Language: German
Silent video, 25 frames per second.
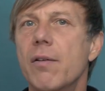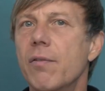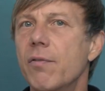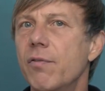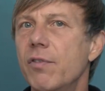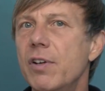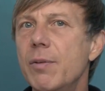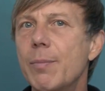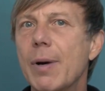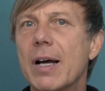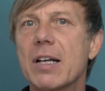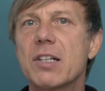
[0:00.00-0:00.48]

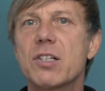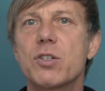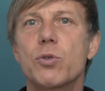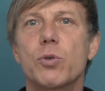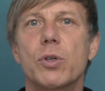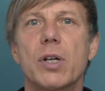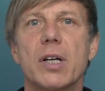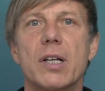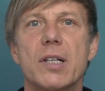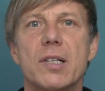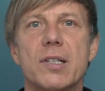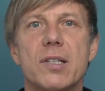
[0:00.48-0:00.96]
Wie machst du
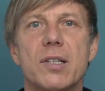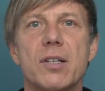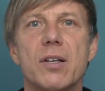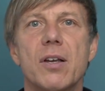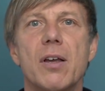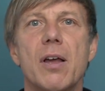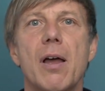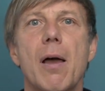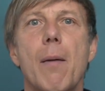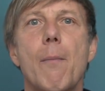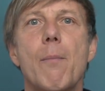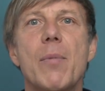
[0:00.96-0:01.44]
das?
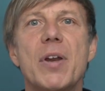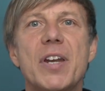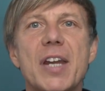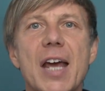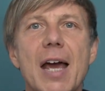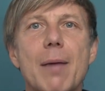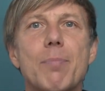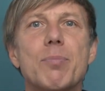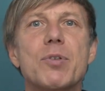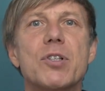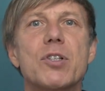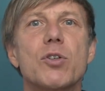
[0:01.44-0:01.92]
Mit
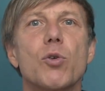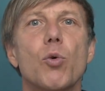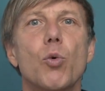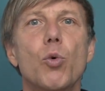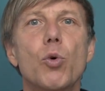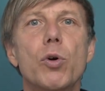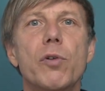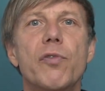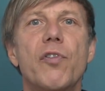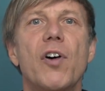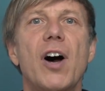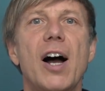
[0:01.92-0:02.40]
Apps
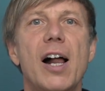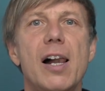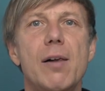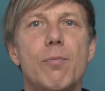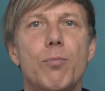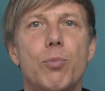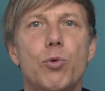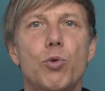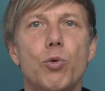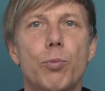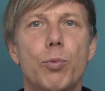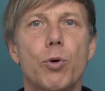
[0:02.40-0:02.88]
und vor allem
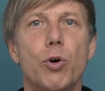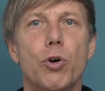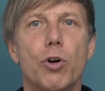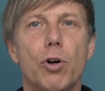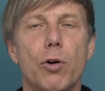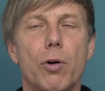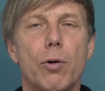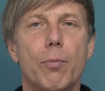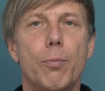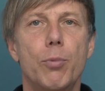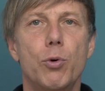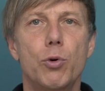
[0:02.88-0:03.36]

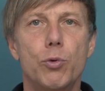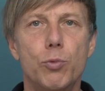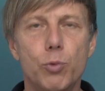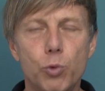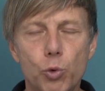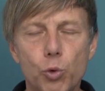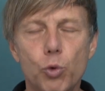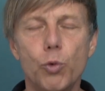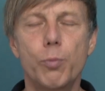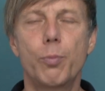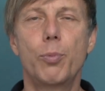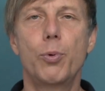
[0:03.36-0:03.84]

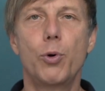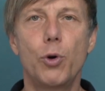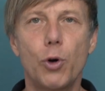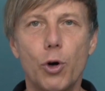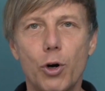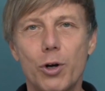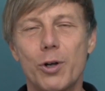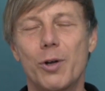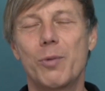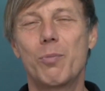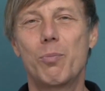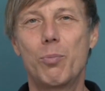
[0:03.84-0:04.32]

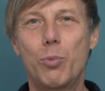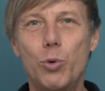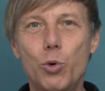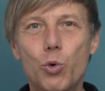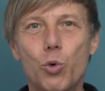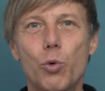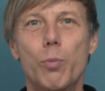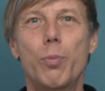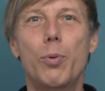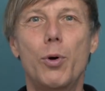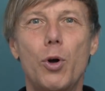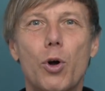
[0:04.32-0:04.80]

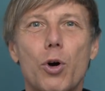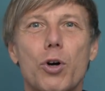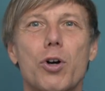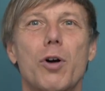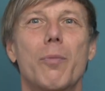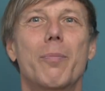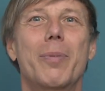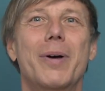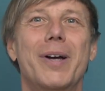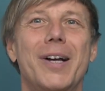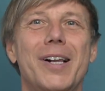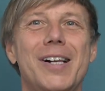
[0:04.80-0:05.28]

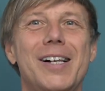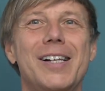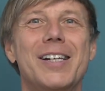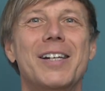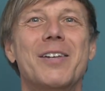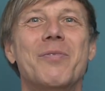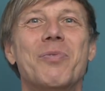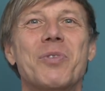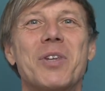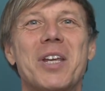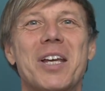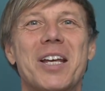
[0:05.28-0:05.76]
Blue-Blocker-Brillen
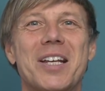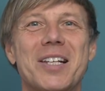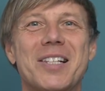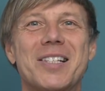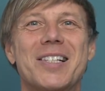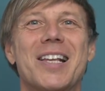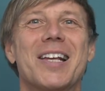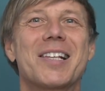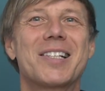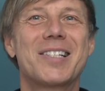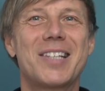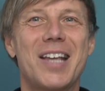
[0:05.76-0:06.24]
ist
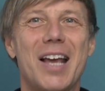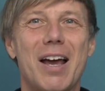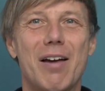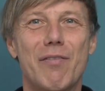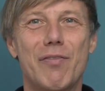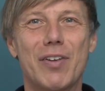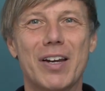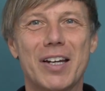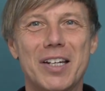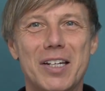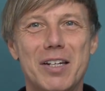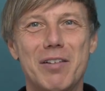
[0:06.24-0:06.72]
das sehr
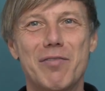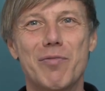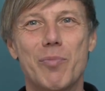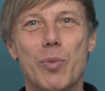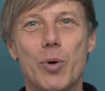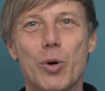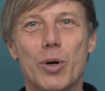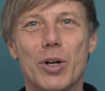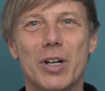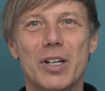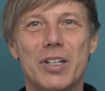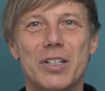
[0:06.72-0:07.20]
effektiv
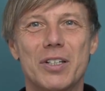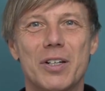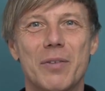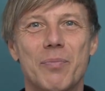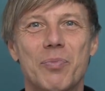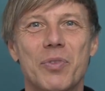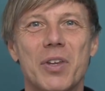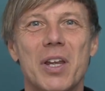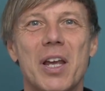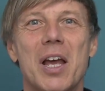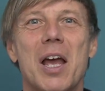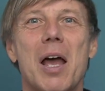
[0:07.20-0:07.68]
möglich.
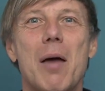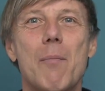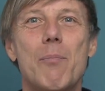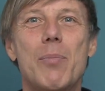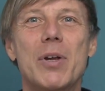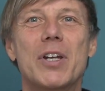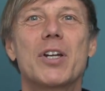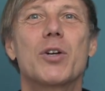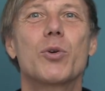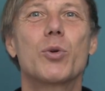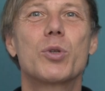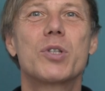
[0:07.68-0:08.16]

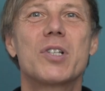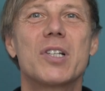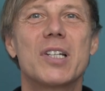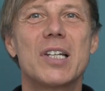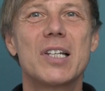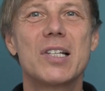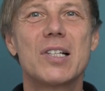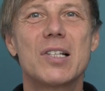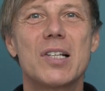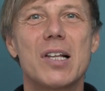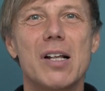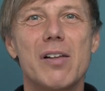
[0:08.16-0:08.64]
Bitte nutze
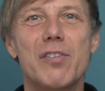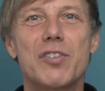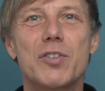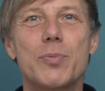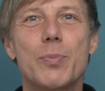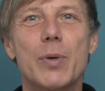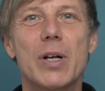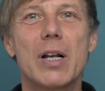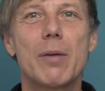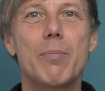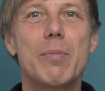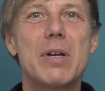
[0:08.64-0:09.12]
dieses
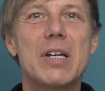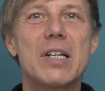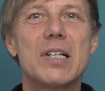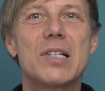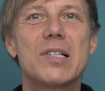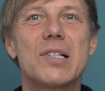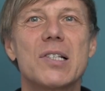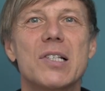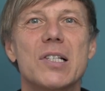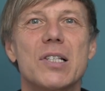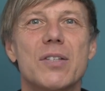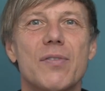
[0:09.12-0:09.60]
Hilfsmittel
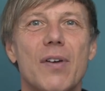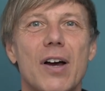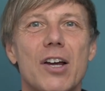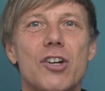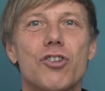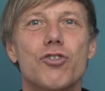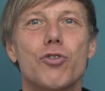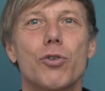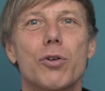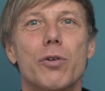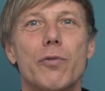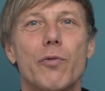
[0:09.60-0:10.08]
mindestens zwei
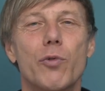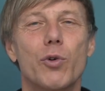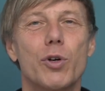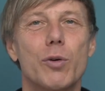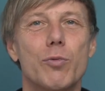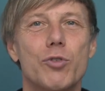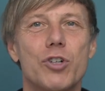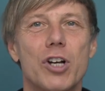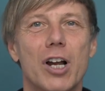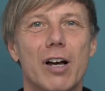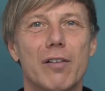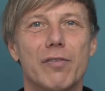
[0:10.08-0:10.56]
Stunden vor dem
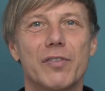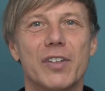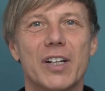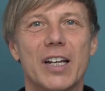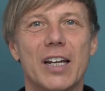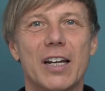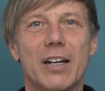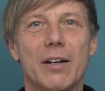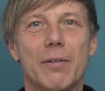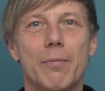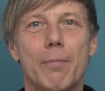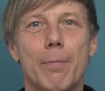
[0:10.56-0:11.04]

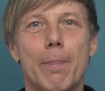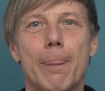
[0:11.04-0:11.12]
Schlafengehen.